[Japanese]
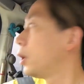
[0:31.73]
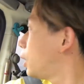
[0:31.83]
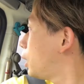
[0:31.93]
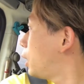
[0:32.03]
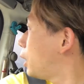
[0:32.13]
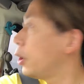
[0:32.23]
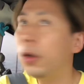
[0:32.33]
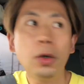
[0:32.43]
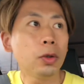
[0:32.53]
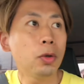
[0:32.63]
し
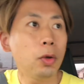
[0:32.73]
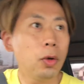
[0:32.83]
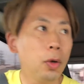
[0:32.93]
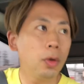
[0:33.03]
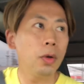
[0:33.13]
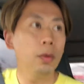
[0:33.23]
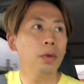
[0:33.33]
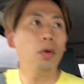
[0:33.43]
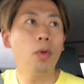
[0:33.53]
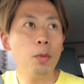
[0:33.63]
ようと
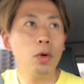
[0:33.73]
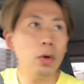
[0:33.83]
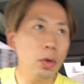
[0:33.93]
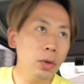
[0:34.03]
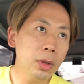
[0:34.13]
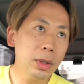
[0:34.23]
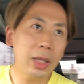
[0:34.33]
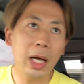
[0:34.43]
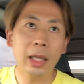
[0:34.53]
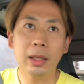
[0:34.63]
思っ
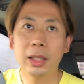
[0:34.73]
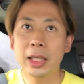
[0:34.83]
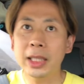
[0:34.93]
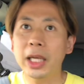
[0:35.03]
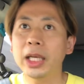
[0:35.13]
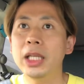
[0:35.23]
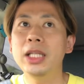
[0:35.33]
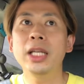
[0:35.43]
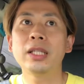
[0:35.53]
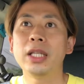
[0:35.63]
た矢先に
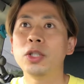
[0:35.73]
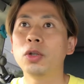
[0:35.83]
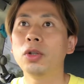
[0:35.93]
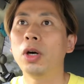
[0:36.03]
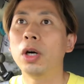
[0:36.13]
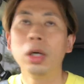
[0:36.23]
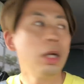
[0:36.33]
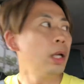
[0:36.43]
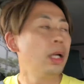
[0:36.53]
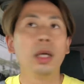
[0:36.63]
ですねちょっと
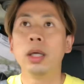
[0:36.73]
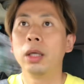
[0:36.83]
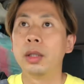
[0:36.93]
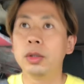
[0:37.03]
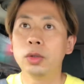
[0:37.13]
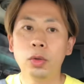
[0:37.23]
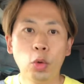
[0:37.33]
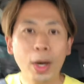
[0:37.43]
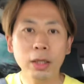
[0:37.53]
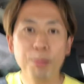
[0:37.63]

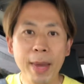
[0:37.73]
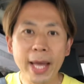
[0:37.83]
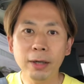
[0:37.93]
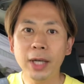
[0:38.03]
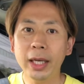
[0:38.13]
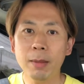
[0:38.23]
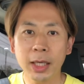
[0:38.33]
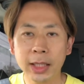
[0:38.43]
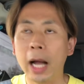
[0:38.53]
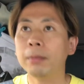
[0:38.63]
とあるメールが来ま
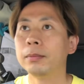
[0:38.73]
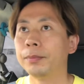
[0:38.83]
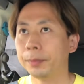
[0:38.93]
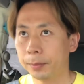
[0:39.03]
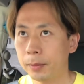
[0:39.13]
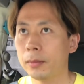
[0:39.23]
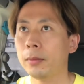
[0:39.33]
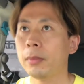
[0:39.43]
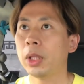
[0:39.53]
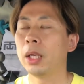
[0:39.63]
した
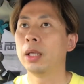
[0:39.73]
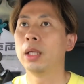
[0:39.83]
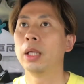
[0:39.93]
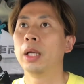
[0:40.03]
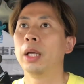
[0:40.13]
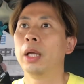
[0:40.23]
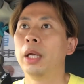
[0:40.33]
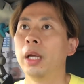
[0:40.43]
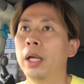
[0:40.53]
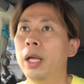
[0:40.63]

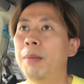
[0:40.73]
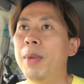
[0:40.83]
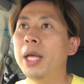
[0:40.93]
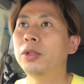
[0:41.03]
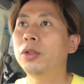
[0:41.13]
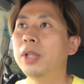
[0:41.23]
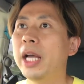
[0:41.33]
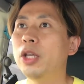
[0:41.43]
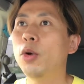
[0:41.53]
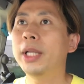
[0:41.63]
メールの
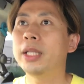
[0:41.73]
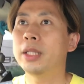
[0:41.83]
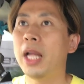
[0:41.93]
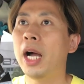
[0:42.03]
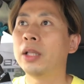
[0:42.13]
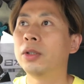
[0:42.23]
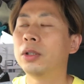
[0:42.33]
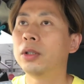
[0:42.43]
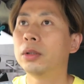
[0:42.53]
内容はですねあの